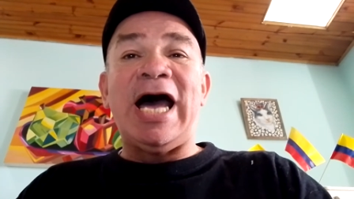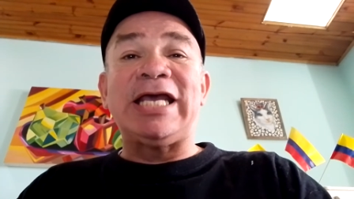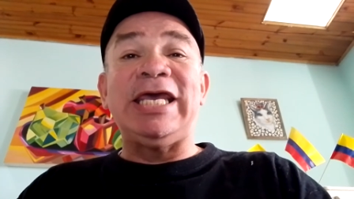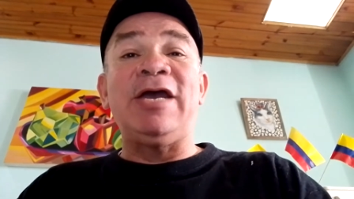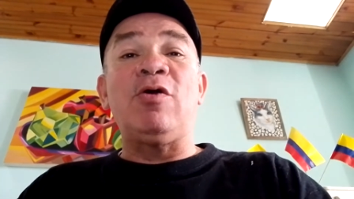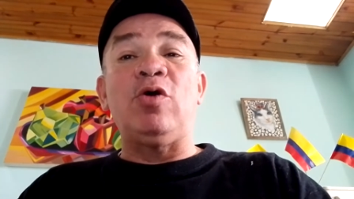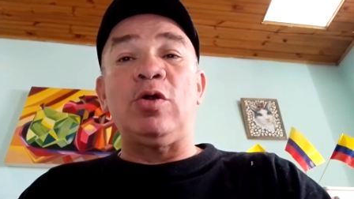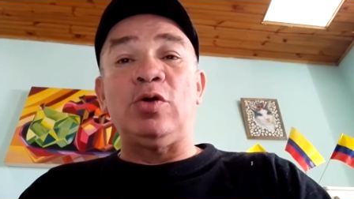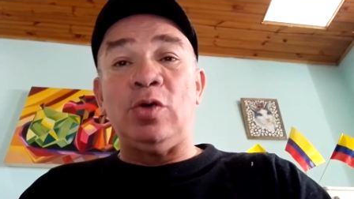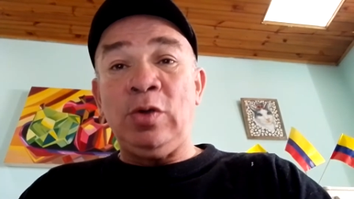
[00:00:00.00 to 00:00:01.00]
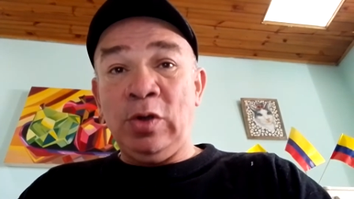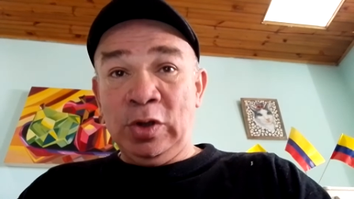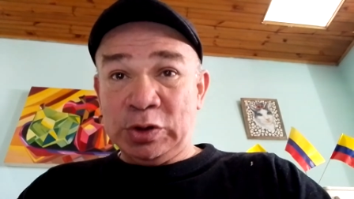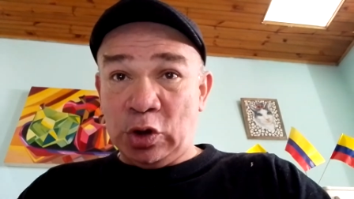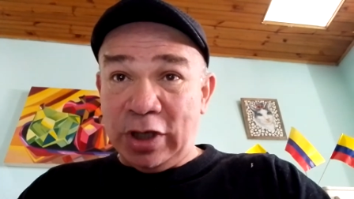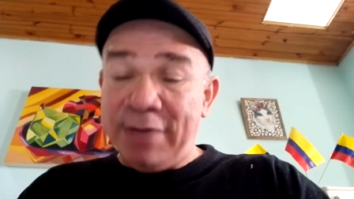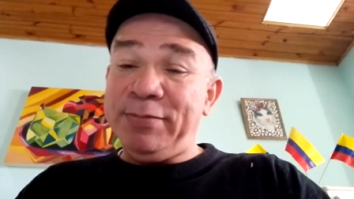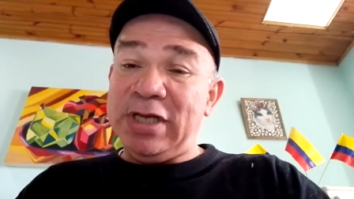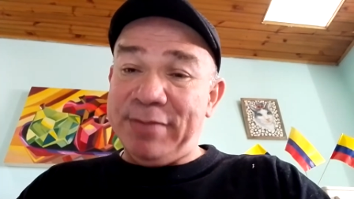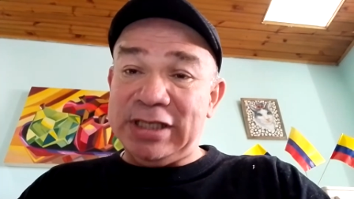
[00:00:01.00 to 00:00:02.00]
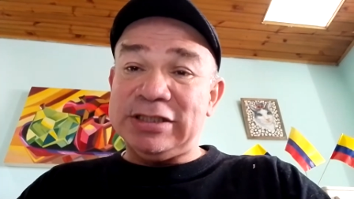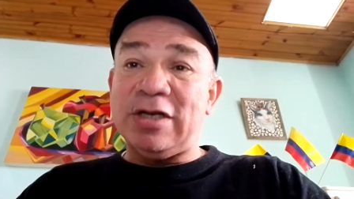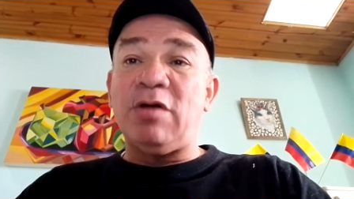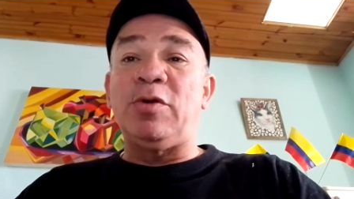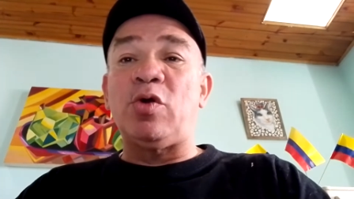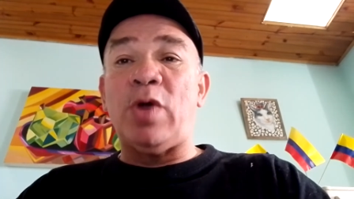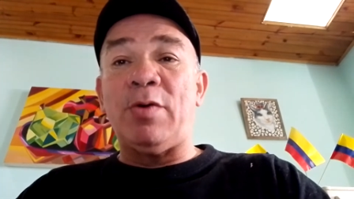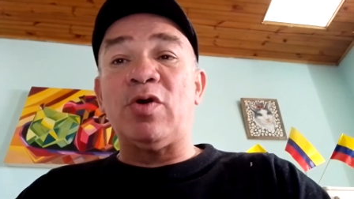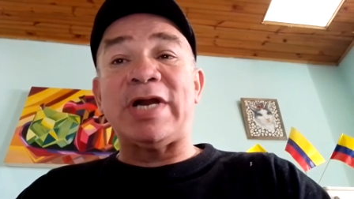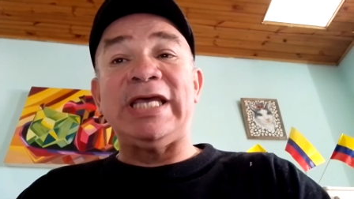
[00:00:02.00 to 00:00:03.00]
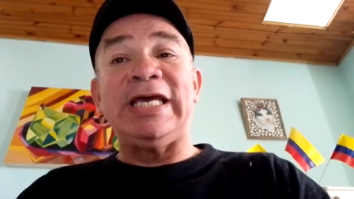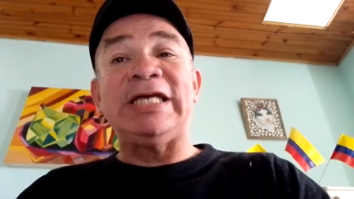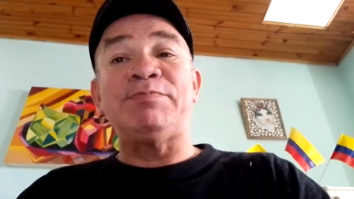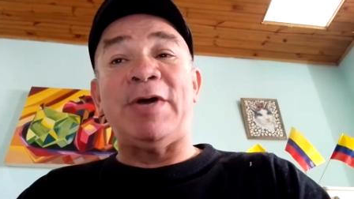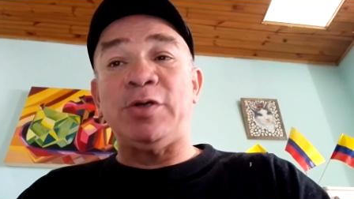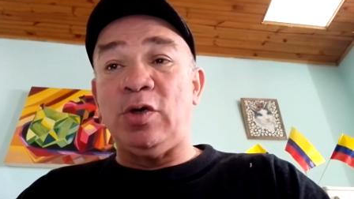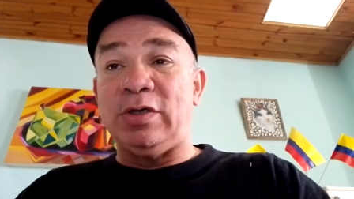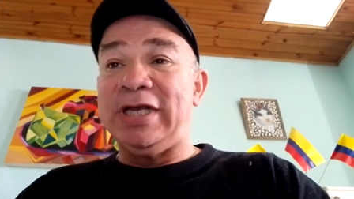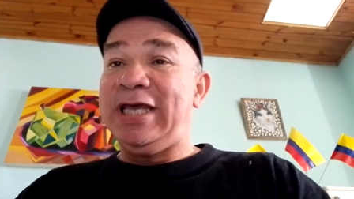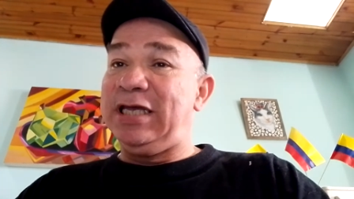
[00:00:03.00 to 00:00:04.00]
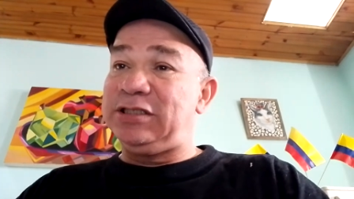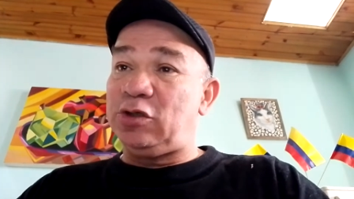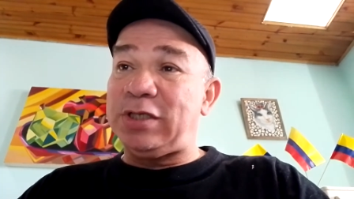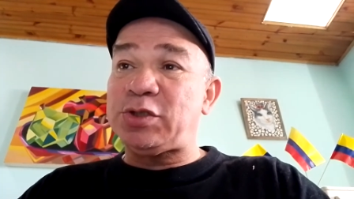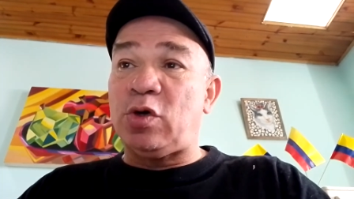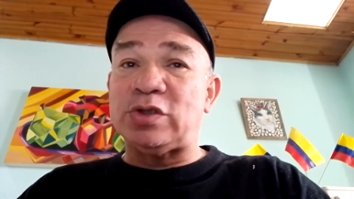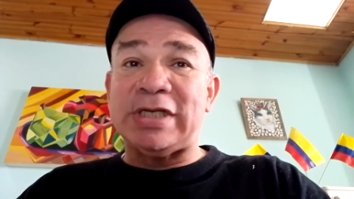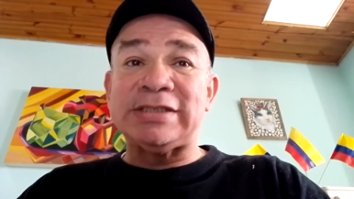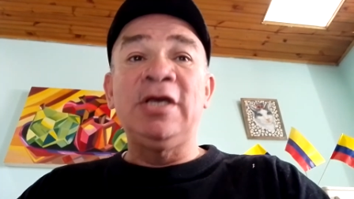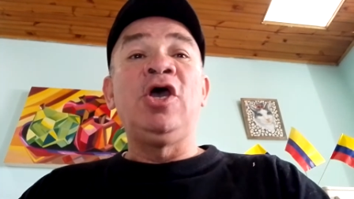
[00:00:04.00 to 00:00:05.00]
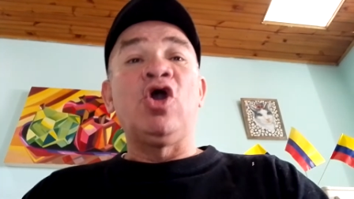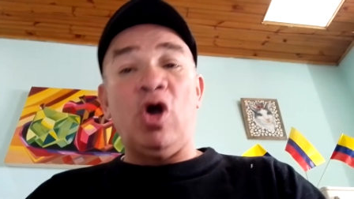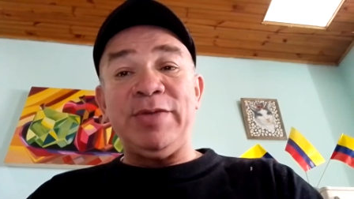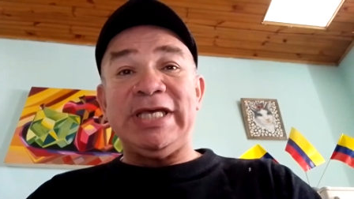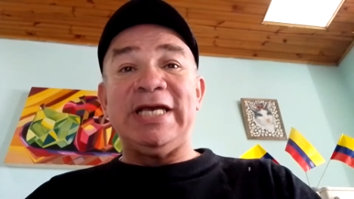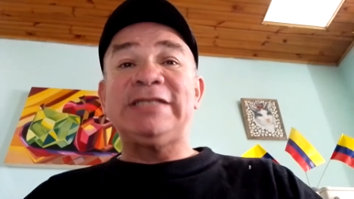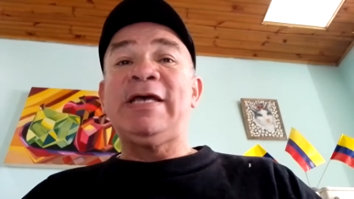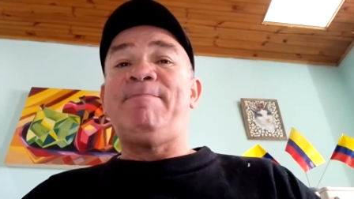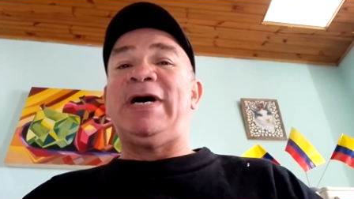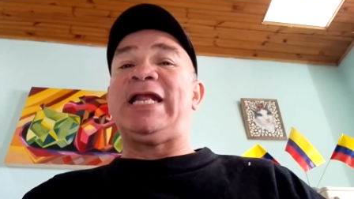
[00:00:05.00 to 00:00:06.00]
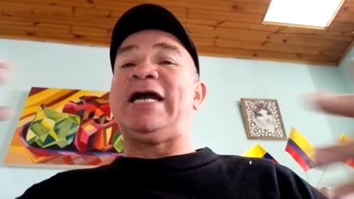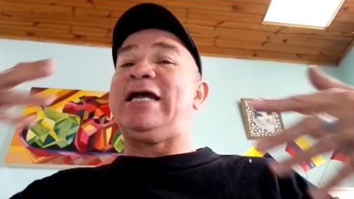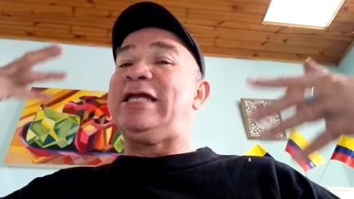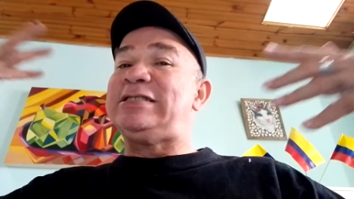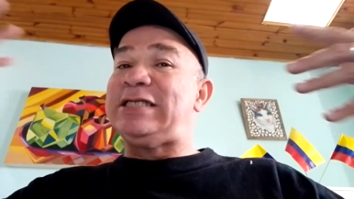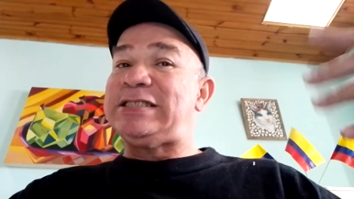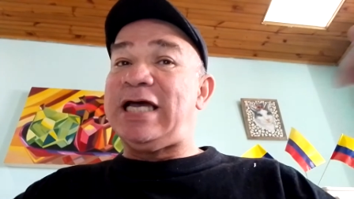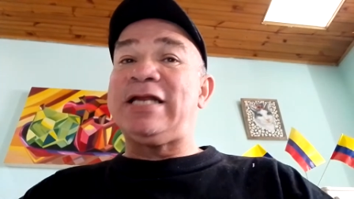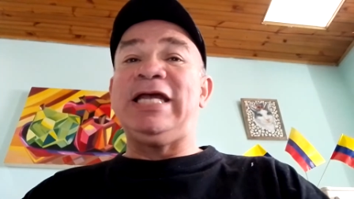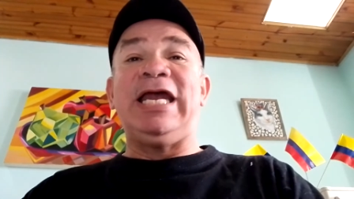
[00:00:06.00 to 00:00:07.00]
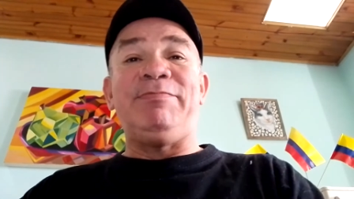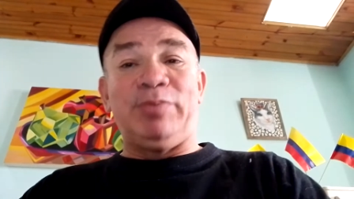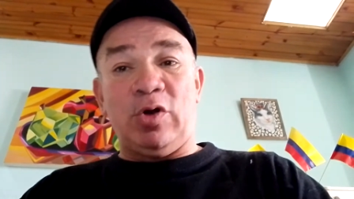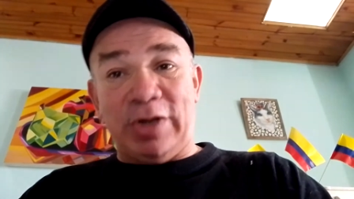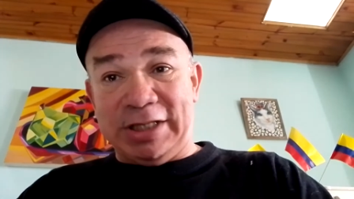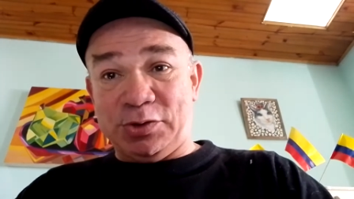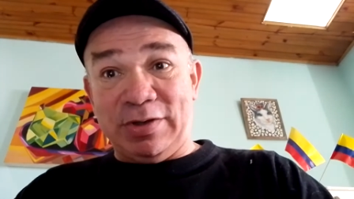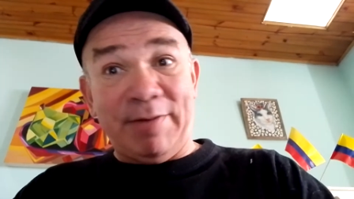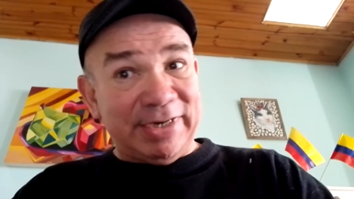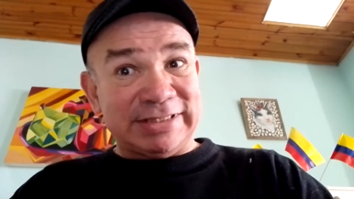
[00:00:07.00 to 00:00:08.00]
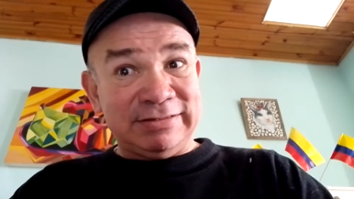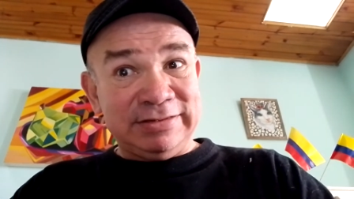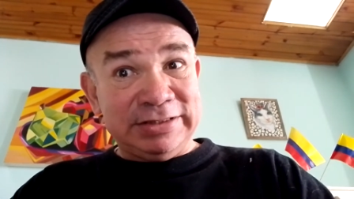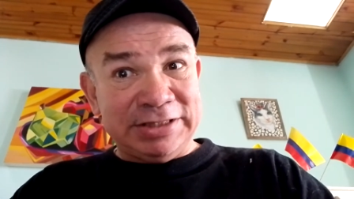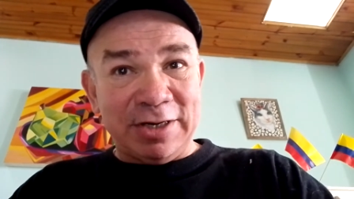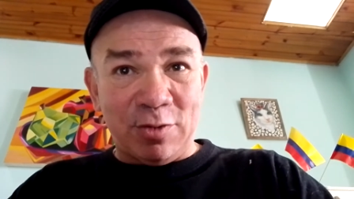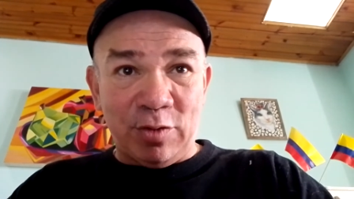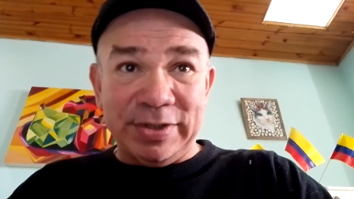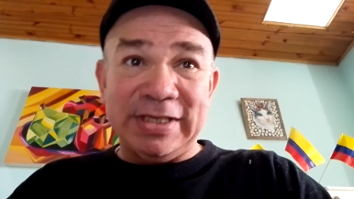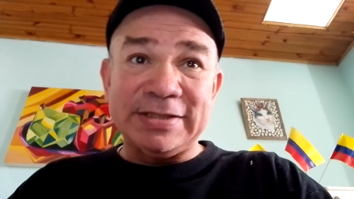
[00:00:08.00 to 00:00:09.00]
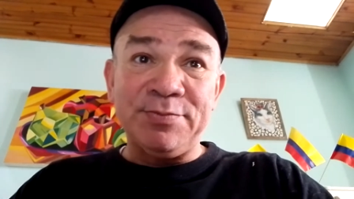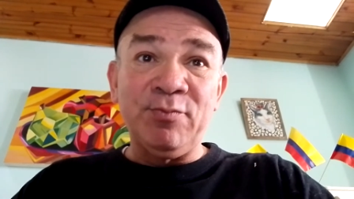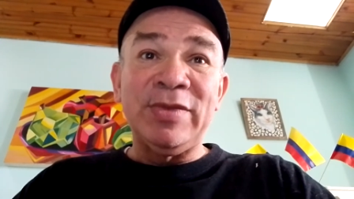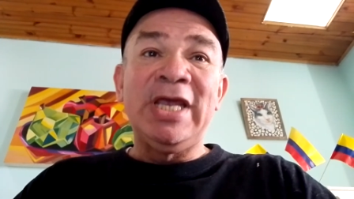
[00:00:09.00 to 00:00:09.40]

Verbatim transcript: a quien coronó solemnemente como nuevo rey español, entre otras cosas, comillas, para garantizar el progreso y la paz. Cierro comillas.